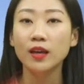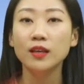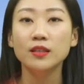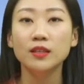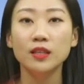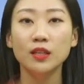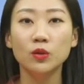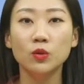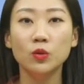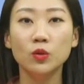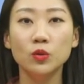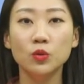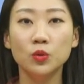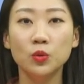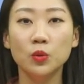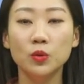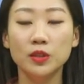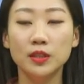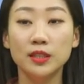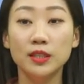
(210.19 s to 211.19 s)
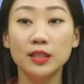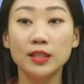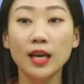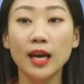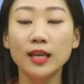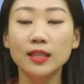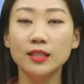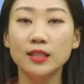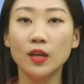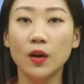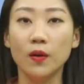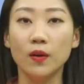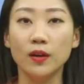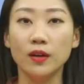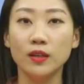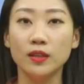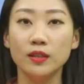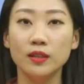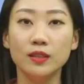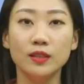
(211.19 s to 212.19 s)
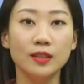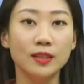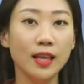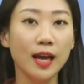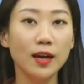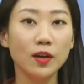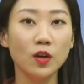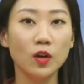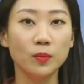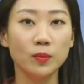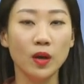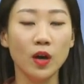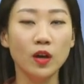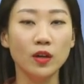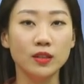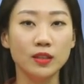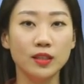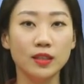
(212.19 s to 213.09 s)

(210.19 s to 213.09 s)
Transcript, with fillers: 그리고 또 지하철 을 타려면